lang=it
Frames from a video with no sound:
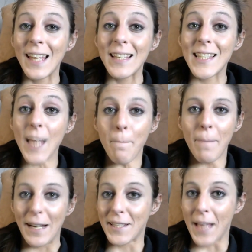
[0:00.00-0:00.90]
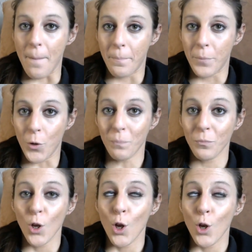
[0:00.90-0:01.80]
Se per esempio
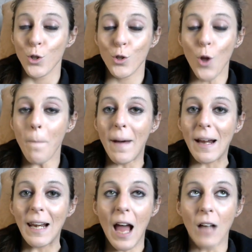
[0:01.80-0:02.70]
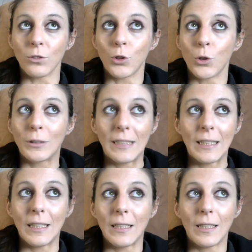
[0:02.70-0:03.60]
sto parlando
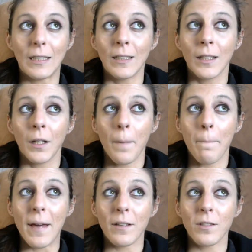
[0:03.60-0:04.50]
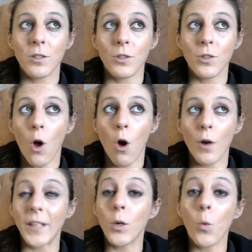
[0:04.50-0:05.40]
di
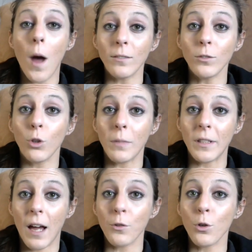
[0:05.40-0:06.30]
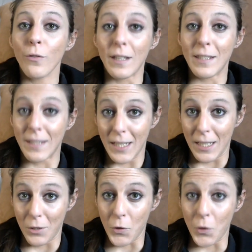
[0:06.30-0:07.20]
persone, di quanto mi danno
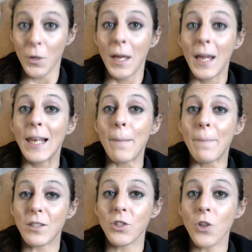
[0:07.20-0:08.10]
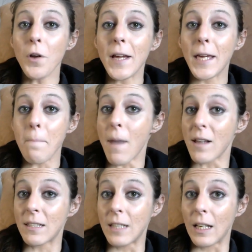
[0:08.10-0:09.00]
fastidio, le persone che
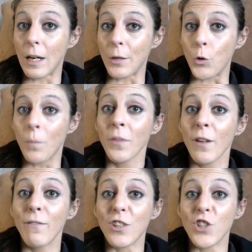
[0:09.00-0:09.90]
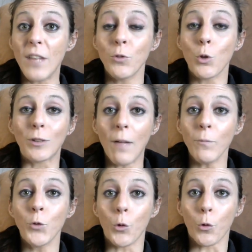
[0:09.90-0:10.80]
masticano facendo
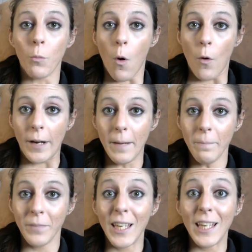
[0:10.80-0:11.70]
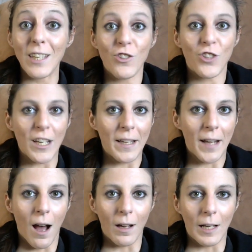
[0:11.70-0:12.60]
tanto rumore in
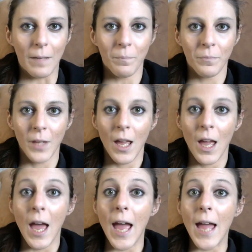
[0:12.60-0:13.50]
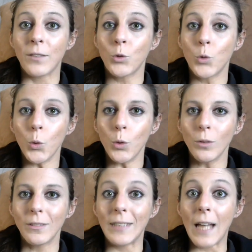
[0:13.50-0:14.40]
generale, e tu
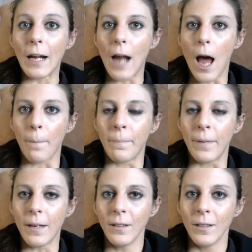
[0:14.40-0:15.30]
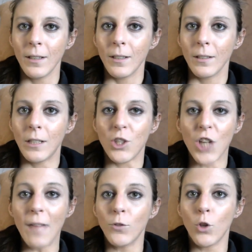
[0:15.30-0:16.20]
ti arrabbi
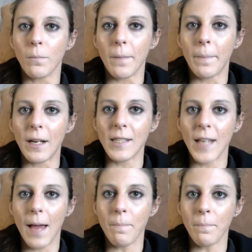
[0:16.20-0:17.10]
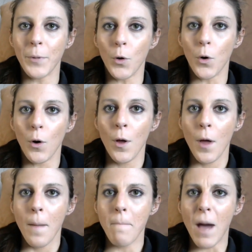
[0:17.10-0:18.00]
dicendomi per esempio
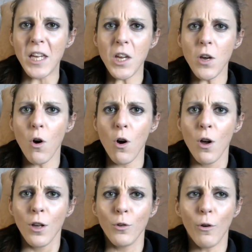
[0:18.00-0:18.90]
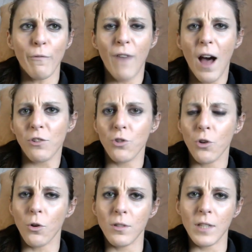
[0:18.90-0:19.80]
ma io non
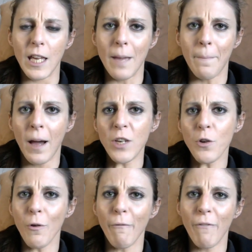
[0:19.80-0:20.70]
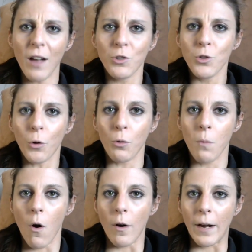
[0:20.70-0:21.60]
faccio così, ma io non faccio
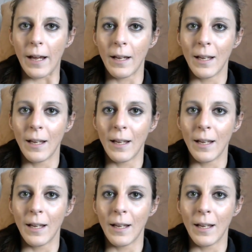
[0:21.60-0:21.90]
rumore.